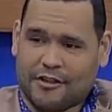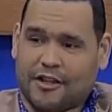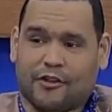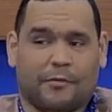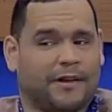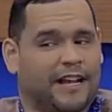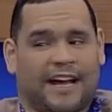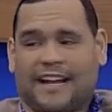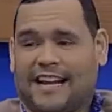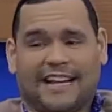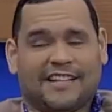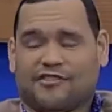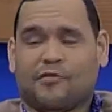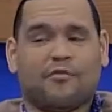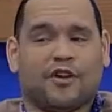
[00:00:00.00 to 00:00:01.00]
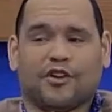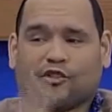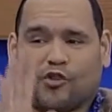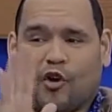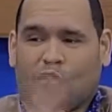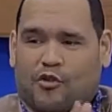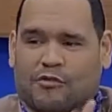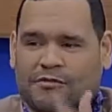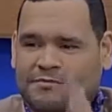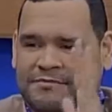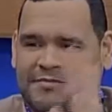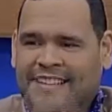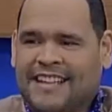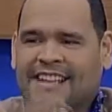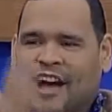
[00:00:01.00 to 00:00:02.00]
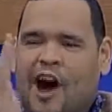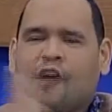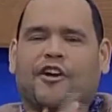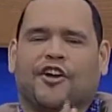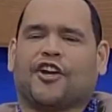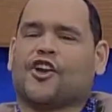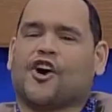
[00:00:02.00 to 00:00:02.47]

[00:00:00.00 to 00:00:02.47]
De los Bejaranes son buenos todos. Ya, eso es ah, pues bueno.